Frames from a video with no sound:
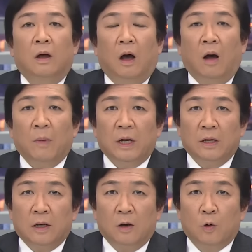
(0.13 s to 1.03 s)

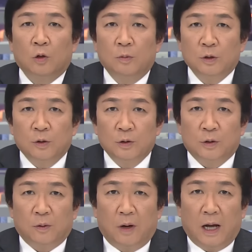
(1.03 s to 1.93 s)
アメリカ国防総
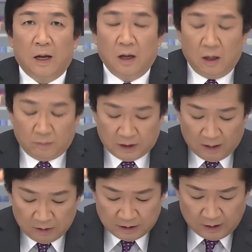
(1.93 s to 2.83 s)
省は
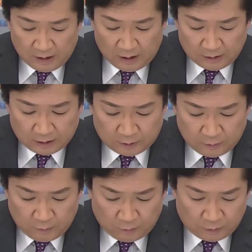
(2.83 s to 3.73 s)
南シナ海で
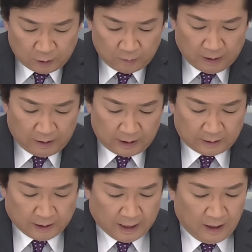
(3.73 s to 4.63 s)
中国に奪わ
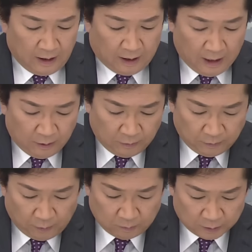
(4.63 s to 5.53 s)
れた海
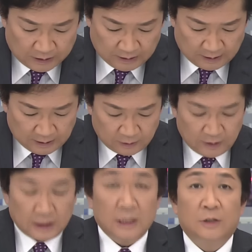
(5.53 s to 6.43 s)
軍の無人潜
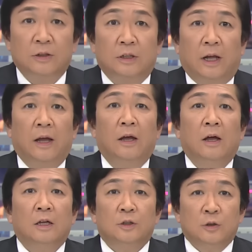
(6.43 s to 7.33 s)
水機について
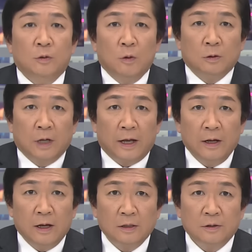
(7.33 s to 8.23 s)
中国が
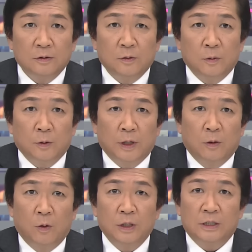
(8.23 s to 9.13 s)
返還することで
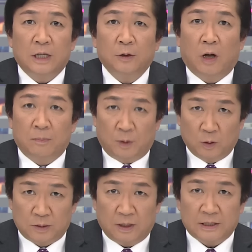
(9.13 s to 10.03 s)
合意したと発
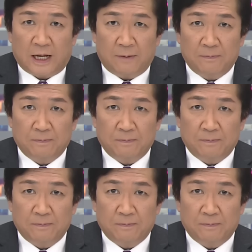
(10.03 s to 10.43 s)
表しました